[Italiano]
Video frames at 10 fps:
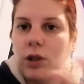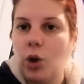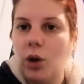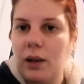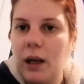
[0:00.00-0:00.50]
in
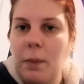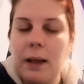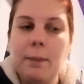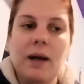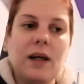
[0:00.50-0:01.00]
ordine
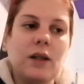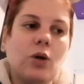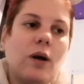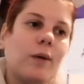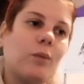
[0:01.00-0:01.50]
perché magari
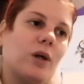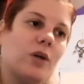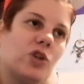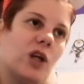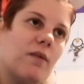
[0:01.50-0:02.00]
dico ah
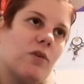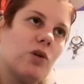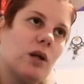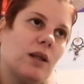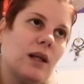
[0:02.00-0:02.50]
già il
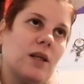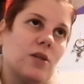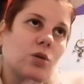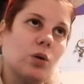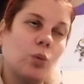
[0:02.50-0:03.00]
video è
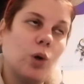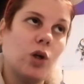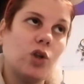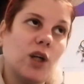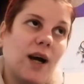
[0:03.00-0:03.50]
natalizio
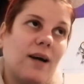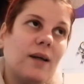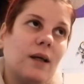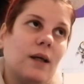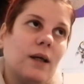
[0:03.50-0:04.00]
quello già
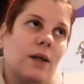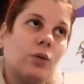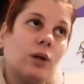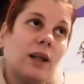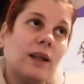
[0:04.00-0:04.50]

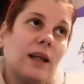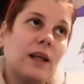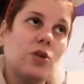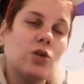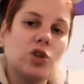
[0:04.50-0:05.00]
non è
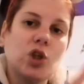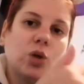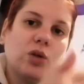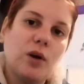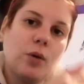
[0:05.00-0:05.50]
natalizio
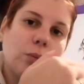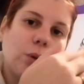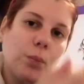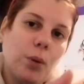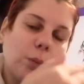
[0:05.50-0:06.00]
cerco di fare un po'
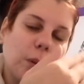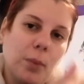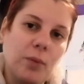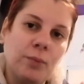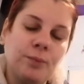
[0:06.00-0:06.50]
un po' un po' un
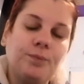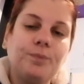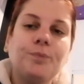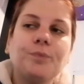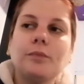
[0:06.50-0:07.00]
po'
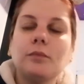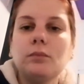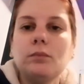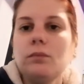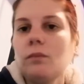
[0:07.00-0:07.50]

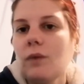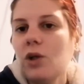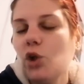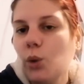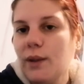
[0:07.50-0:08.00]

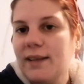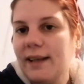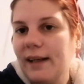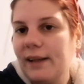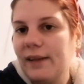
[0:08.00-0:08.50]
cerco di essere
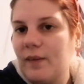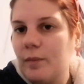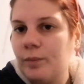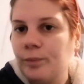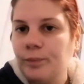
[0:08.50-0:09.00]
creativa